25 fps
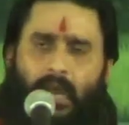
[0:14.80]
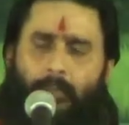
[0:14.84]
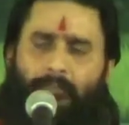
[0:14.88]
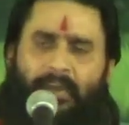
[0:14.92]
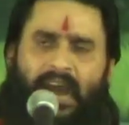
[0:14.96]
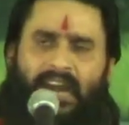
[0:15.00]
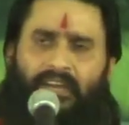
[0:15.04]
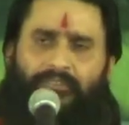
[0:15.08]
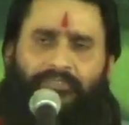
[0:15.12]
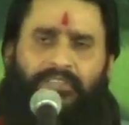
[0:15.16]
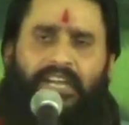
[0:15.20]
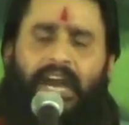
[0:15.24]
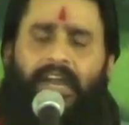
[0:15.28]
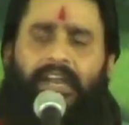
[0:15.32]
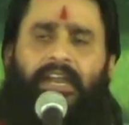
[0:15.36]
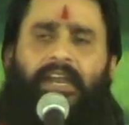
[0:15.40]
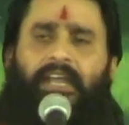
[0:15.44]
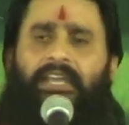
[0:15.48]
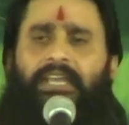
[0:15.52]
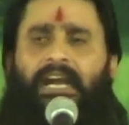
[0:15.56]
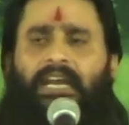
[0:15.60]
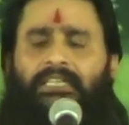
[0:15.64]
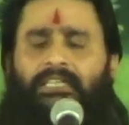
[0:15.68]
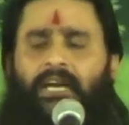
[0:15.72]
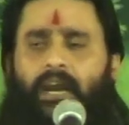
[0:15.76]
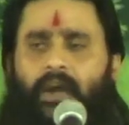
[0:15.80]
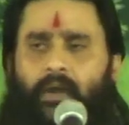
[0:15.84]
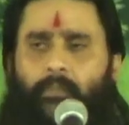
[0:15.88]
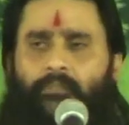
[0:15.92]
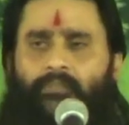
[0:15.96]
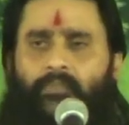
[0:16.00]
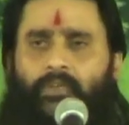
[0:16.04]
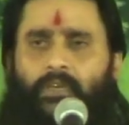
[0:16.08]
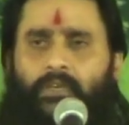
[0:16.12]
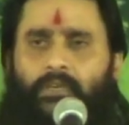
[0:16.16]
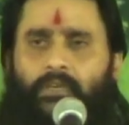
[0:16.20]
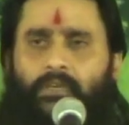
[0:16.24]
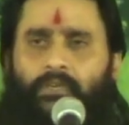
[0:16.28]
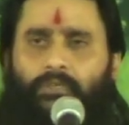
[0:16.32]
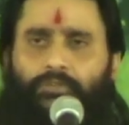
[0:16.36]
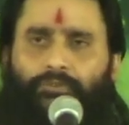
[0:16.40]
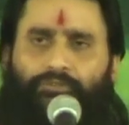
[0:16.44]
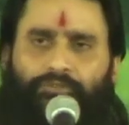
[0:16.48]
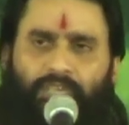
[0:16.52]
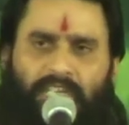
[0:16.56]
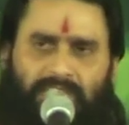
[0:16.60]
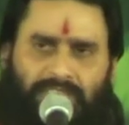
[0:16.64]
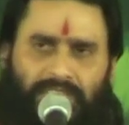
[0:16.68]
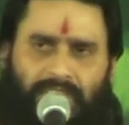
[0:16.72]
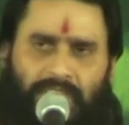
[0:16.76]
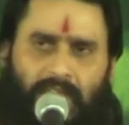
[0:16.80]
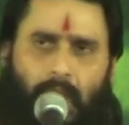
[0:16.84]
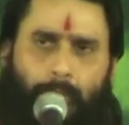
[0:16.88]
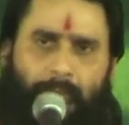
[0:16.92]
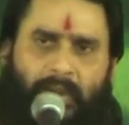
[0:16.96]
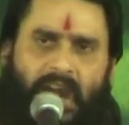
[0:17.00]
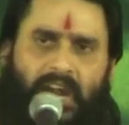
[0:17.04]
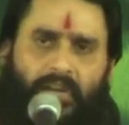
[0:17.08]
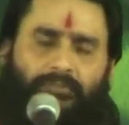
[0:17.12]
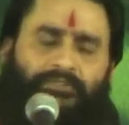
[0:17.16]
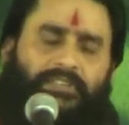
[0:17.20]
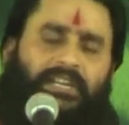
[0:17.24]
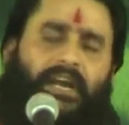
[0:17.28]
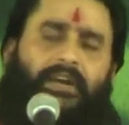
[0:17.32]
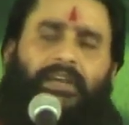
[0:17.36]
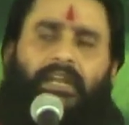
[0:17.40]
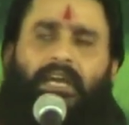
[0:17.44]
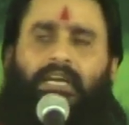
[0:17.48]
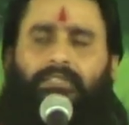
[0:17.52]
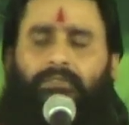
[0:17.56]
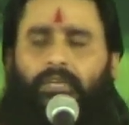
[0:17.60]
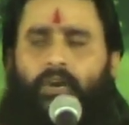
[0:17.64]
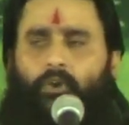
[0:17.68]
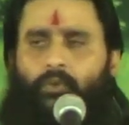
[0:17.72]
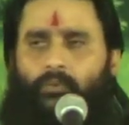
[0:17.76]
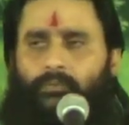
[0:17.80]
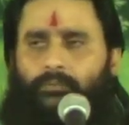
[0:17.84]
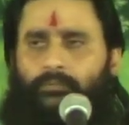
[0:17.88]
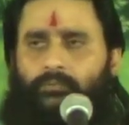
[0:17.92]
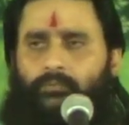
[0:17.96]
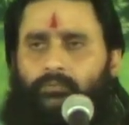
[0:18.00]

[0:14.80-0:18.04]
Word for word: का पाठ सिखाने नहीं आता सख्त का पाठ सिखाने आता हूं